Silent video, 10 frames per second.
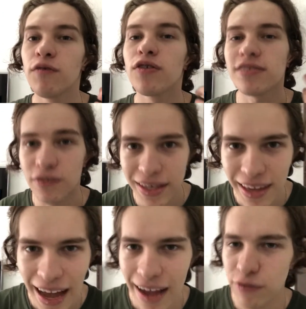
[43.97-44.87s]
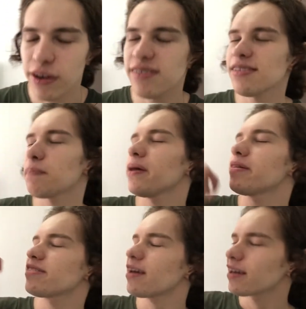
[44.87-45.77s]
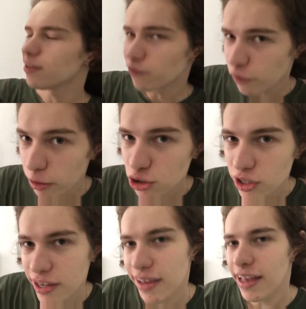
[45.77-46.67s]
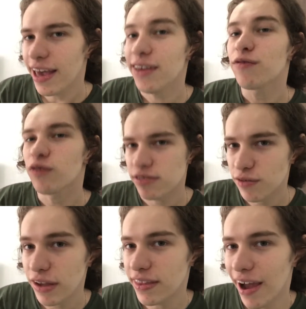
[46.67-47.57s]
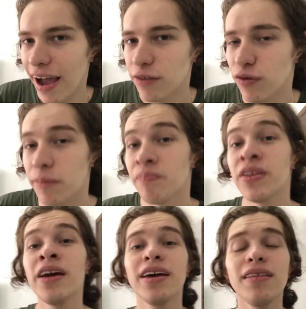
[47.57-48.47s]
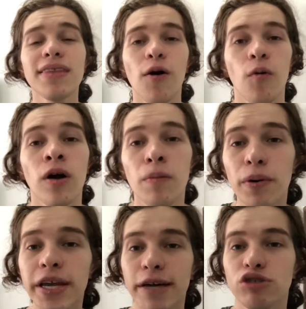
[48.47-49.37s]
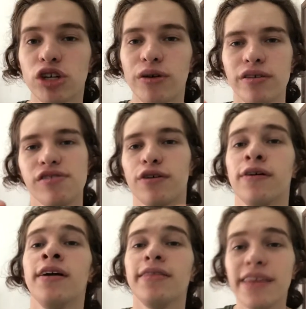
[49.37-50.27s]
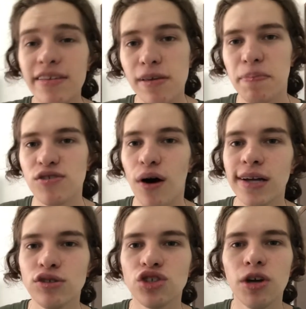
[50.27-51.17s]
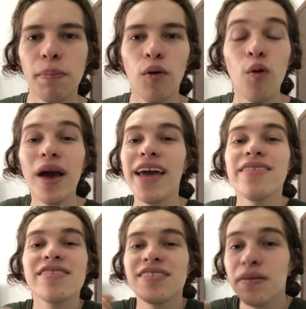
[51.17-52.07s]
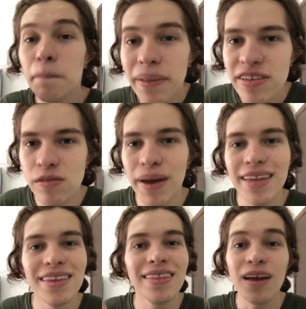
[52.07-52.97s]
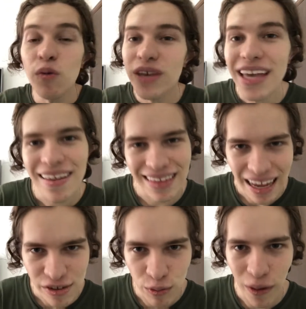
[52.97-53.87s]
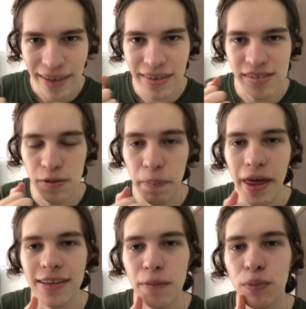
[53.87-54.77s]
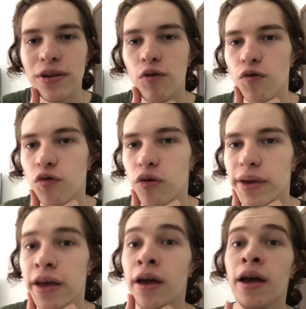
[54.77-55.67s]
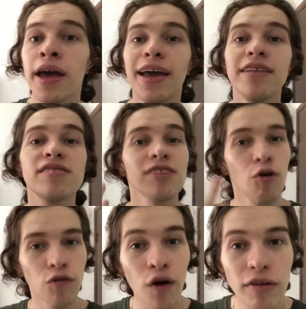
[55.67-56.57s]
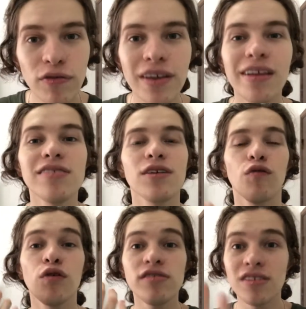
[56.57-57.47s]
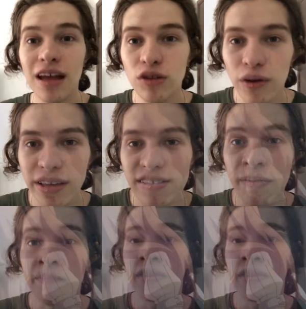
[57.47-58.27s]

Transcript: você vai ter raiva. E se aparecer aquele frouxo daquele rei, você vai ter raiva. Então, por que eu digo isso? Nesse episódio, tipo, o rei simplesmente não ia dar as moedas de prata pro Naofune. Ele salvou a vila, salvou os cidadãos,